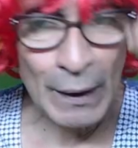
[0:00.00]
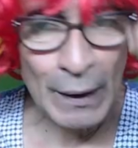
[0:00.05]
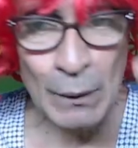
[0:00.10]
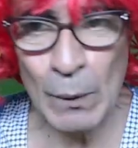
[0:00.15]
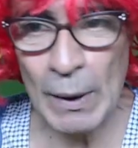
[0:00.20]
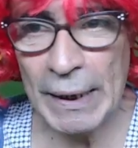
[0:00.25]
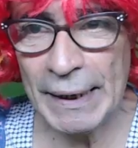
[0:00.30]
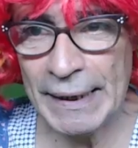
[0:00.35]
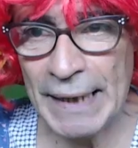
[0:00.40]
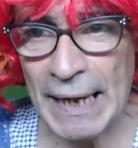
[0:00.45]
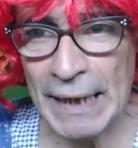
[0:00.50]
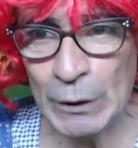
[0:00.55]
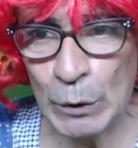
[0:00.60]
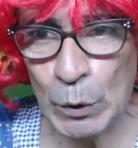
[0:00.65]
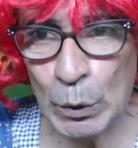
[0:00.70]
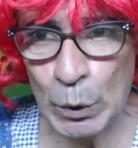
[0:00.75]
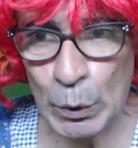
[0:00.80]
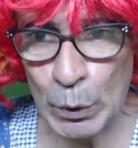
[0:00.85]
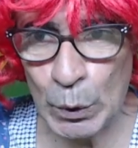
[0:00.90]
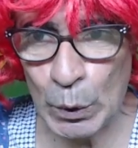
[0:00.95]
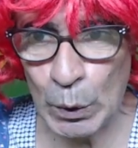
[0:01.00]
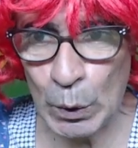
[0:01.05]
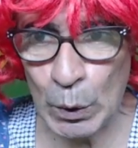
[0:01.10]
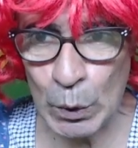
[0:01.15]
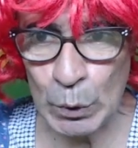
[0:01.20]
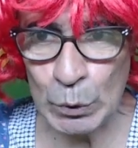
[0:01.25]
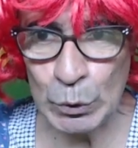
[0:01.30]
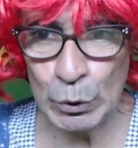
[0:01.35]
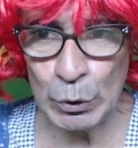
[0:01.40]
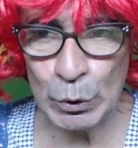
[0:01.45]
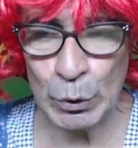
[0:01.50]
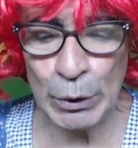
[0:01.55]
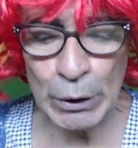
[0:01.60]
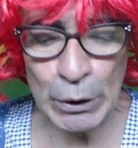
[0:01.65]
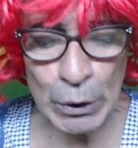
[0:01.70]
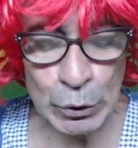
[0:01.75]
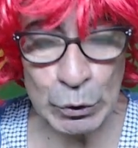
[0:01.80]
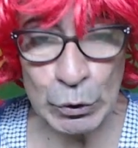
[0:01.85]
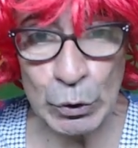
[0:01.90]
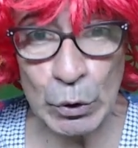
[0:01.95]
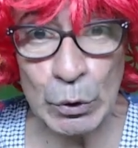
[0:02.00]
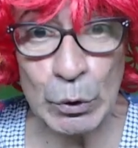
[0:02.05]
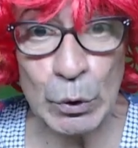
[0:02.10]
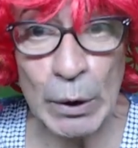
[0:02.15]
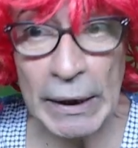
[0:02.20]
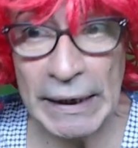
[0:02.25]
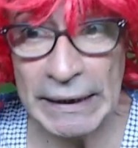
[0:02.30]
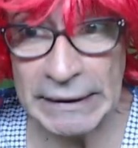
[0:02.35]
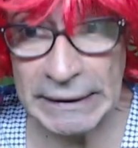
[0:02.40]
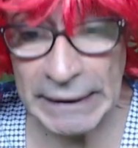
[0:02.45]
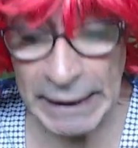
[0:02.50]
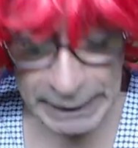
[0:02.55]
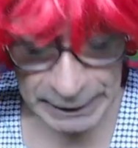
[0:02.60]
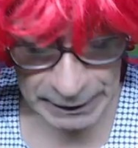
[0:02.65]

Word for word: Guardando l'orologio io sono le 6